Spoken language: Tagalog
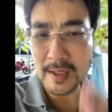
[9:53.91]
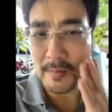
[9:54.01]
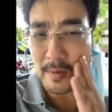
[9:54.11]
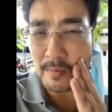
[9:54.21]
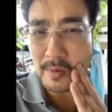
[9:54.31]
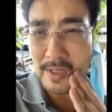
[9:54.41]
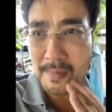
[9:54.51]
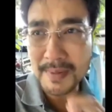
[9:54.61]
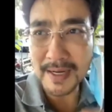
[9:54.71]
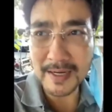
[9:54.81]
Alam ko pong
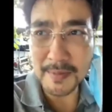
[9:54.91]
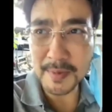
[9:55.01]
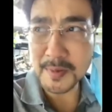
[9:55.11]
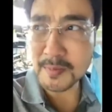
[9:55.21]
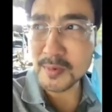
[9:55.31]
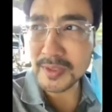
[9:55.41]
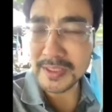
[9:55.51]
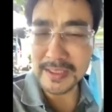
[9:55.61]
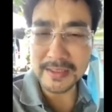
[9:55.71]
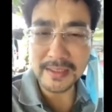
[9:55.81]
napakarami nyo pong
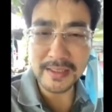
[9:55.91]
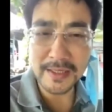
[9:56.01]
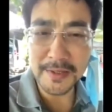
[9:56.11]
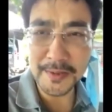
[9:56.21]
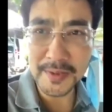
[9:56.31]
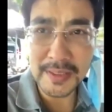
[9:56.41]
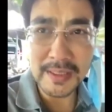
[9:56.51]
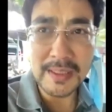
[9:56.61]
iniintindi ngayon.